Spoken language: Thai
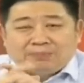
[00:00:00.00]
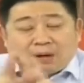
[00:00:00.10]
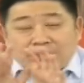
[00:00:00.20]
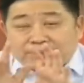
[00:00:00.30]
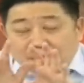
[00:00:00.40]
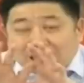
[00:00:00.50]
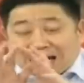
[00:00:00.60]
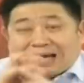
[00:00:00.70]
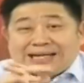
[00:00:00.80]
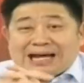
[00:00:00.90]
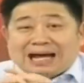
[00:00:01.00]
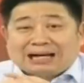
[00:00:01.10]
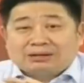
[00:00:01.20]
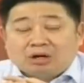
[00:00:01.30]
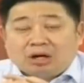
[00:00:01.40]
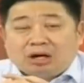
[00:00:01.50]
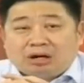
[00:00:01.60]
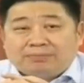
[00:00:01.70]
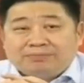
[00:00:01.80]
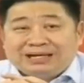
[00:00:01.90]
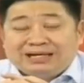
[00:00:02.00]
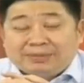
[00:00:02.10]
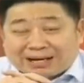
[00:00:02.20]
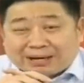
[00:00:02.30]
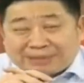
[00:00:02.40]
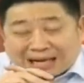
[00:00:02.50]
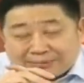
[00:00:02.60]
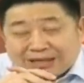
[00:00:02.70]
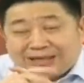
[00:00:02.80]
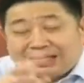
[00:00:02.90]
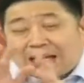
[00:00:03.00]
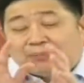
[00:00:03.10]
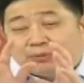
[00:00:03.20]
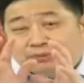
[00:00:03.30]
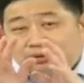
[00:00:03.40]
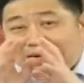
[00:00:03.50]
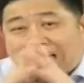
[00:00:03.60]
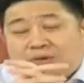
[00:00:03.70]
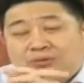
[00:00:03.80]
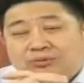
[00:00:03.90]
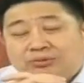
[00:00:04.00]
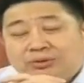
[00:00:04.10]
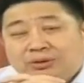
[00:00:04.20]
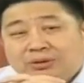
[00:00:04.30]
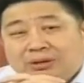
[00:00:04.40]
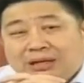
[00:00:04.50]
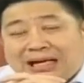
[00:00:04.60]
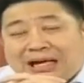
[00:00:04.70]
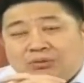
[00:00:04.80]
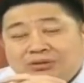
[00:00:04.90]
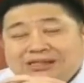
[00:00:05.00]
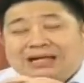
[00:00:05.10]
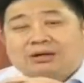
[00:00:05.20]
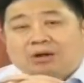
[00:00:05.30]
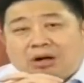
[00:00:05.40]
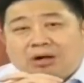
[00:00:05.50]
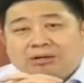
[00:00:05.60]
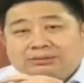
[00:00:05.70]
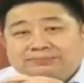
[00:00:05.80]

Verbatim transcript: เพราะเพราะหลายอย่างก็มีเครื่องหมายคำถามเยอะนะเอาผมยกตัวอย่างเอาเอาเรื่องของ